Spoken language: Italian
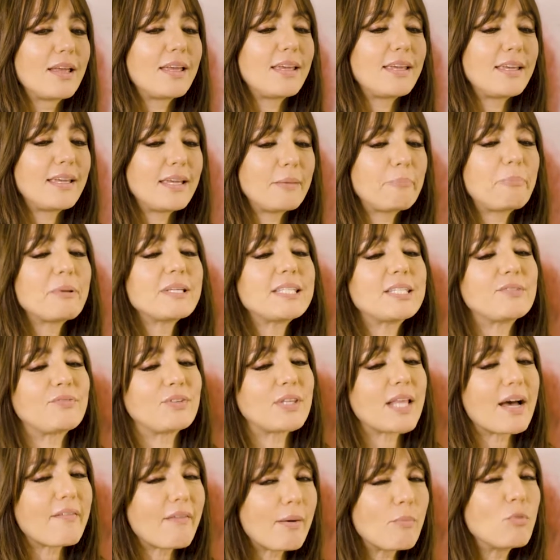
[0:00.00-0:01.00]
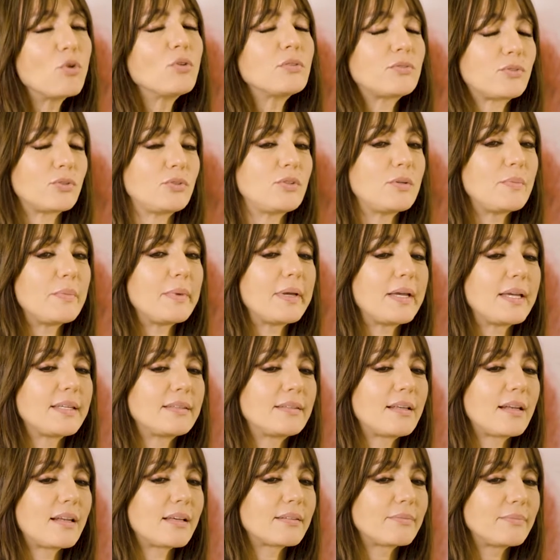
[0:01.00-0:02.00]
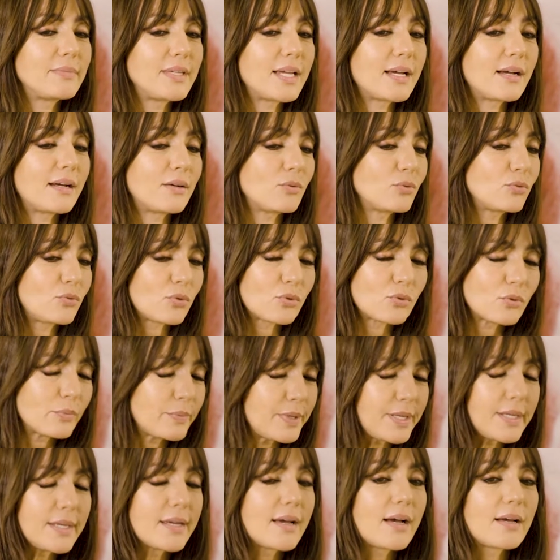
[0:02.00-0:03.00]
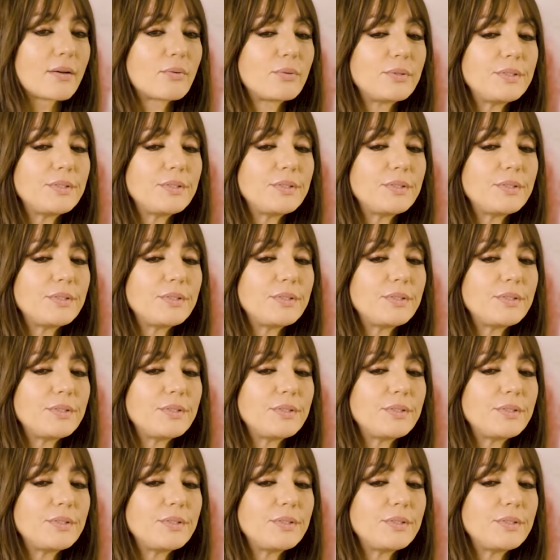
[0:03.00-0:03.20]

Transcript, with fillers: e, e, poi si fidava molto di me e della mia autonomia,